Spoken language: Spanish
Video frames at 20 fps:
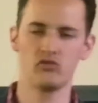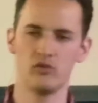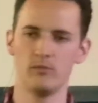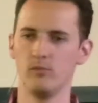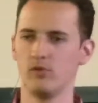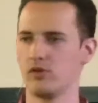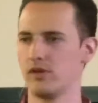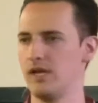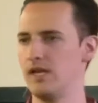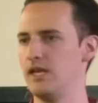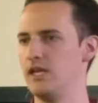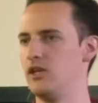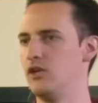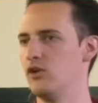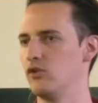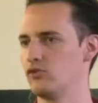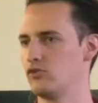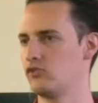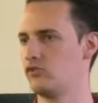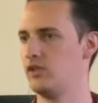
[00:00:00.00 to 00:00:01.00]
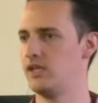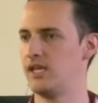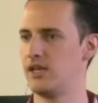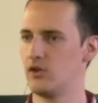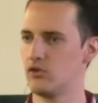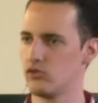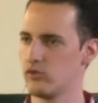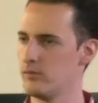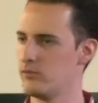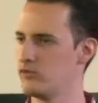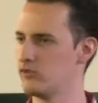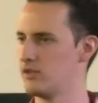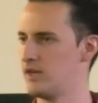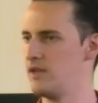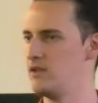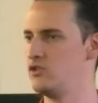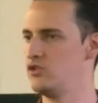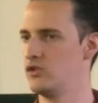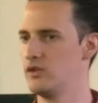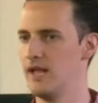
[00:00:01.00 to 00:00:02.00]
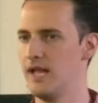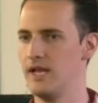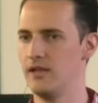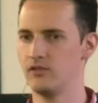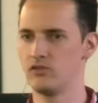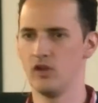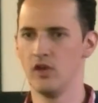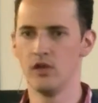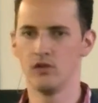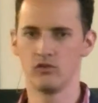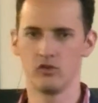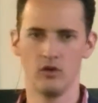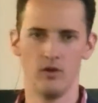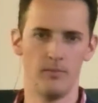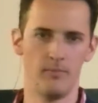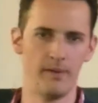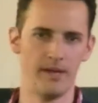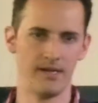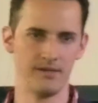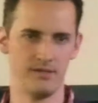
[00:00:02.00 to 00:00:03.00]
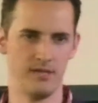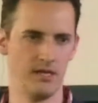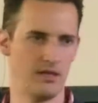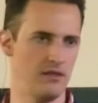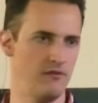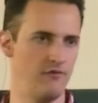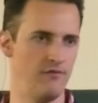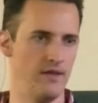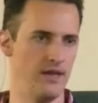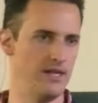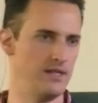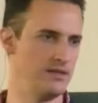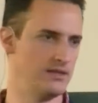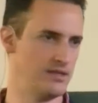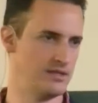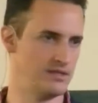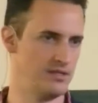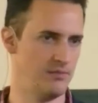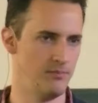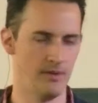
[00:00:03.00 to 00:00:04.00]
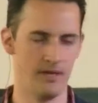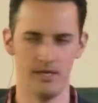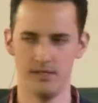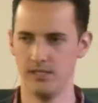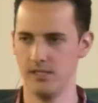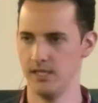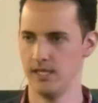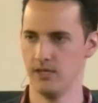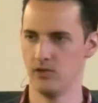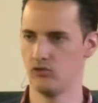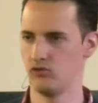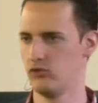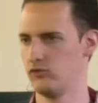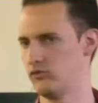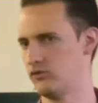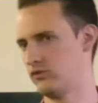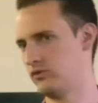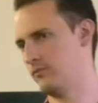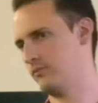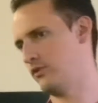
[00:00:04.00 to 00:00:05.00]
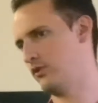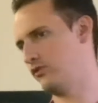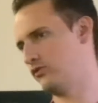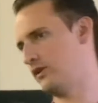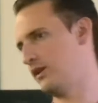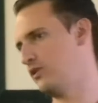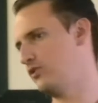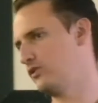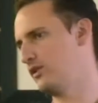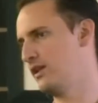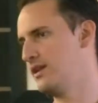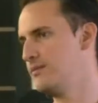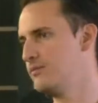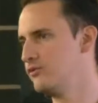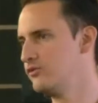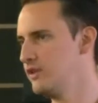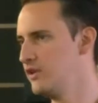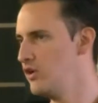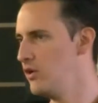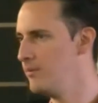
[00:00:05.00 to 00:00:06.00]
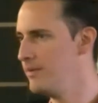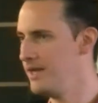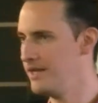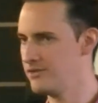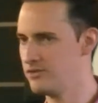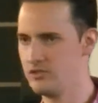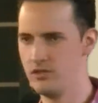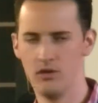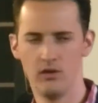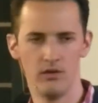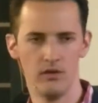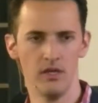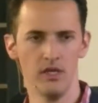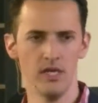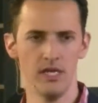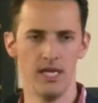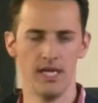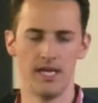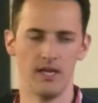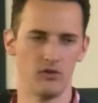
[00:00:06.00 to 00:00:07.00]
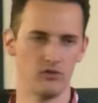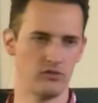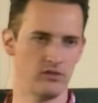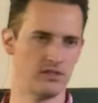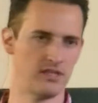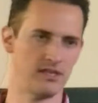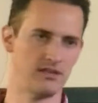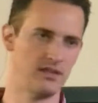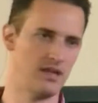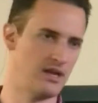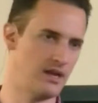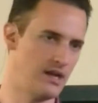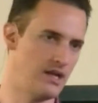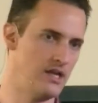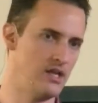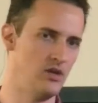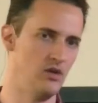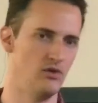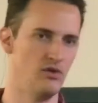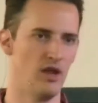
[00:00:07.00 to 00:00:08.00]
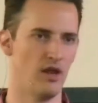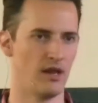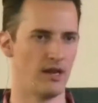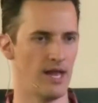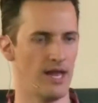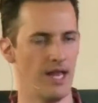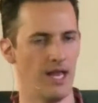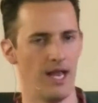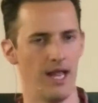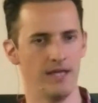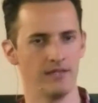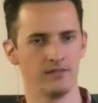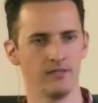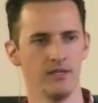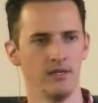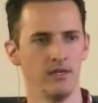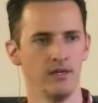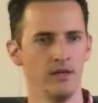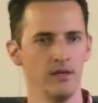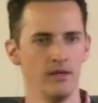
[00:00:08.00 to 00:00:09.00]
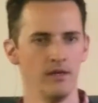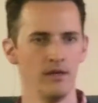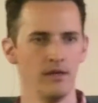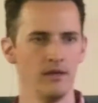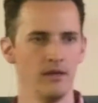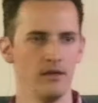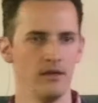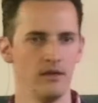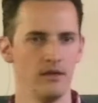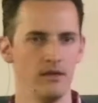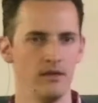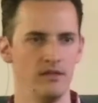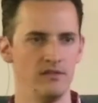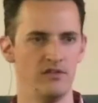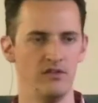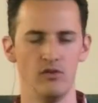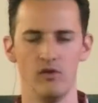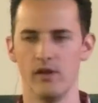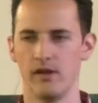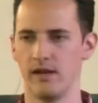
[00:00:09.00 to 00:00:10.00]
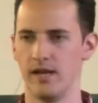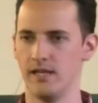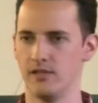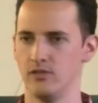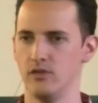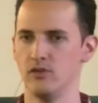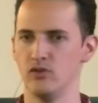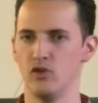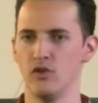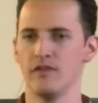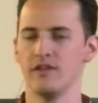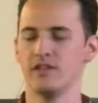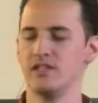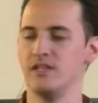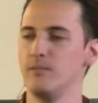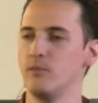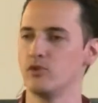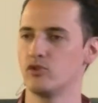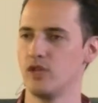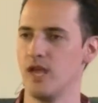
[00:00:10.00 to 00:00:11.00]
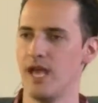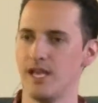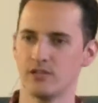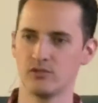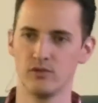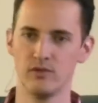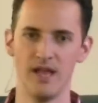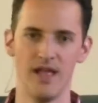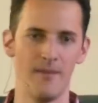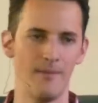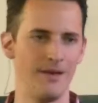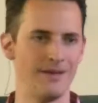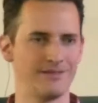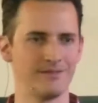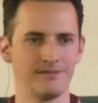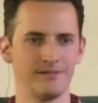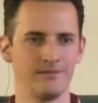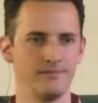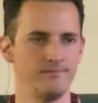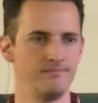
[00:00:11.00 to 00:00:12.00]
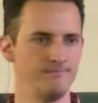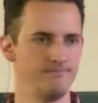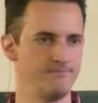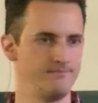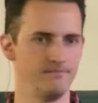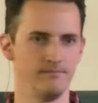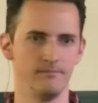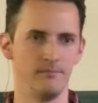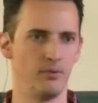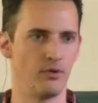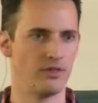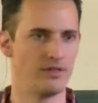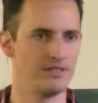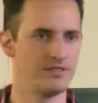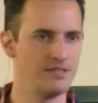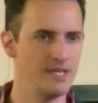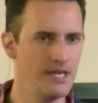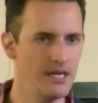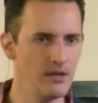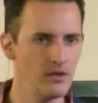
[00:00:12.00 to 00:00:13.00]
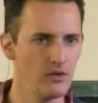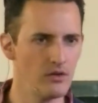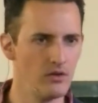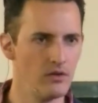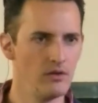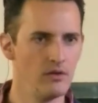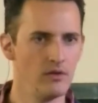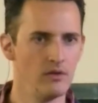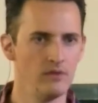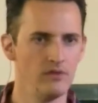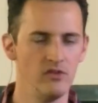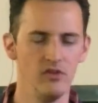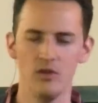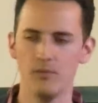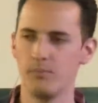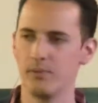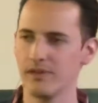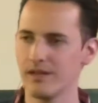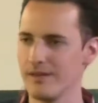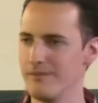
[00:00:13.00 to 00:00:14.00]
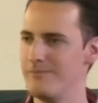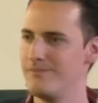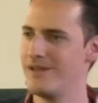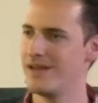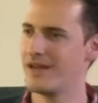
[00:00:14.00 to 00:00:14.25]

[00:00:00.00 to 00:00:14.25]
somos religiosos y que no somos tradicionales solo para ser diferentes y para decir que nosotros somos los que no tenemos denominación y que no se trata de religión y reglas, sino de relación. No decimos eso nada más por decirlo, sino porque en